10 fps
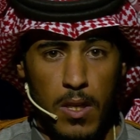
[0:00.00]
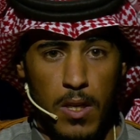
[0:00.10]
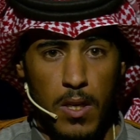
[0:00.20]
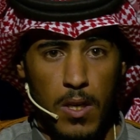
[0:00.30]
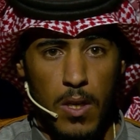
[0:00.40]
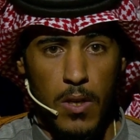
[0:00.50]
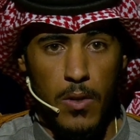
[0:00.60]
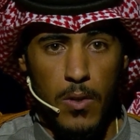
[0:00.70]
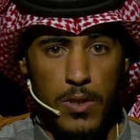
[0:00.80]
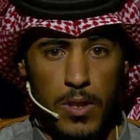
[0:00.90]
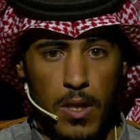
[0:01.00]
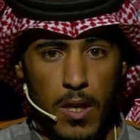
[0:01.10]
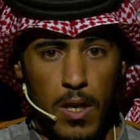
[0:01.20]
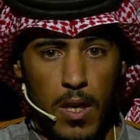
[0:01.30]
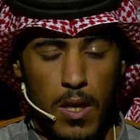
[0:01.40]
يعني
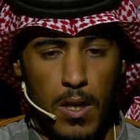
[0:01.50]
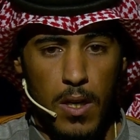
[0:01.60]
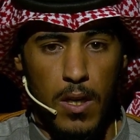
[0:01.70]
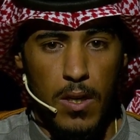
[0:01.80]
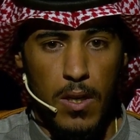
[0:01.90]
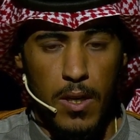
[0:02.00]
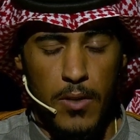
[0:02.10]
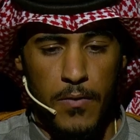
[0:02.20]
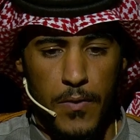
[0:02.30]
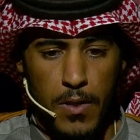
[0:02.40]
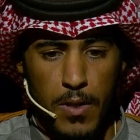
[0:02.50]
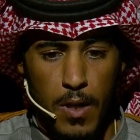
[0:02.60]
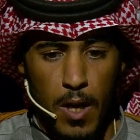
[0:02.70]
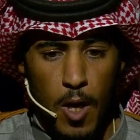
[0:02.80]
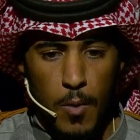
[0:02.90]
هل انا راح امشي
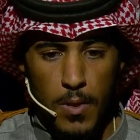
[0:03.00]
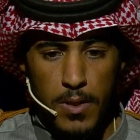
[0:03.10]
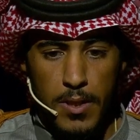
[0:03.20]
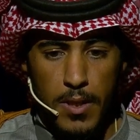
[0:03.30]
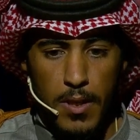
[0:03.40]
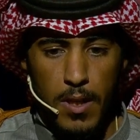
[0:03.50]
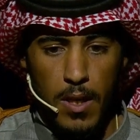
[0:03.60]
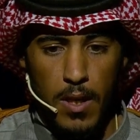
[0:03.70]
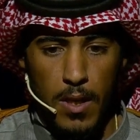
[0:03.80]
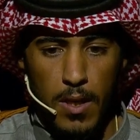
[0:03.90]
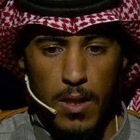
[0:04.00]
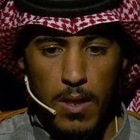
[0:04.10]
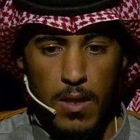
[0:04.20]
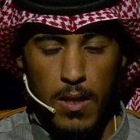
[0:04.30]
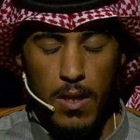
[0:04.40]
ربابه
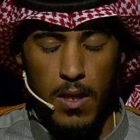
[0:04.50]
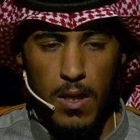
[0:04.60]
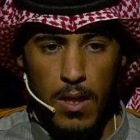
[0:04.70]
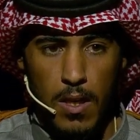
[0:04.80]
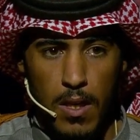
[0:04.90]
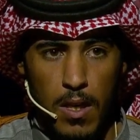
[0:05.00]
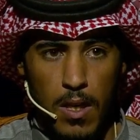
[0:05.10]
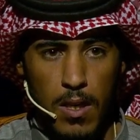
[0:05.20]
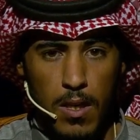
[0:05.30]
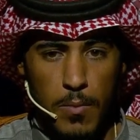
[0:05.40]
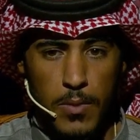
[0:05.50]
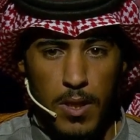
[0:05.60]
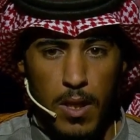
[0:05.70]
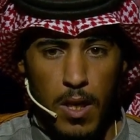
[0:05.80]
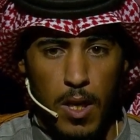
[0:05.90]
فقدروا هذا الفن قدروا
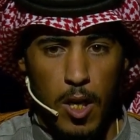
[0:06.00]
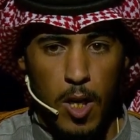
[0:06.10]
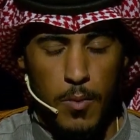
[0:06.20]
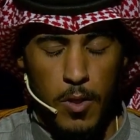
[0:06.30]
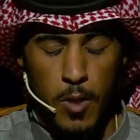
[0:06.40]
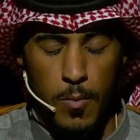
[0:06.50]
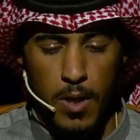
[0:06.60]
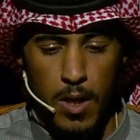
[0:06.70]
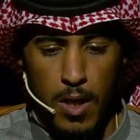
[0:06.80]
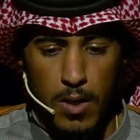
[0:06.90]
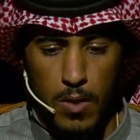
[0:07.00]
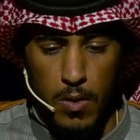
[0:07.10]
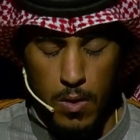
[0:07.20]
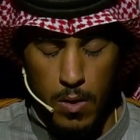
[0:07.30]
الموروث الشعبي بعد آه،